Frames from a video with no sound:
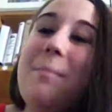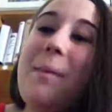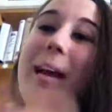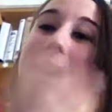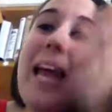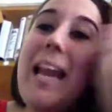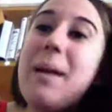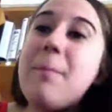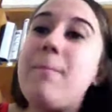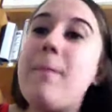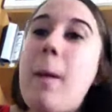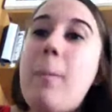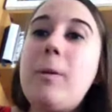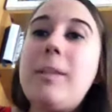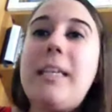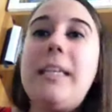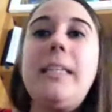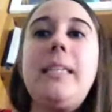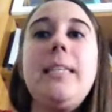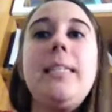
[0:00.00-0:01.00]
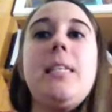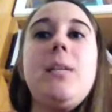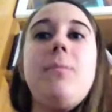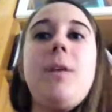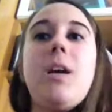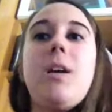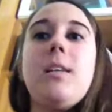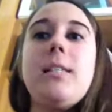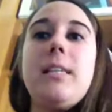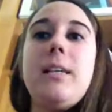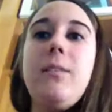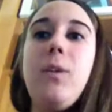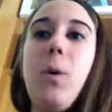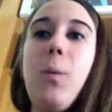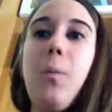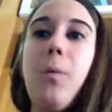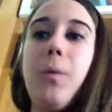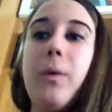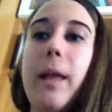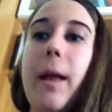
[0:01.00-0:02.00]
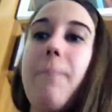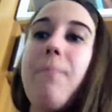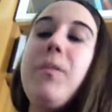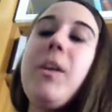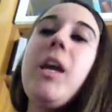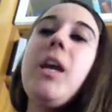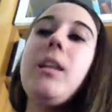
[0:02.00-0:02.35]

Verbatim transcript: Magari abbiamo tantissime cose in comune.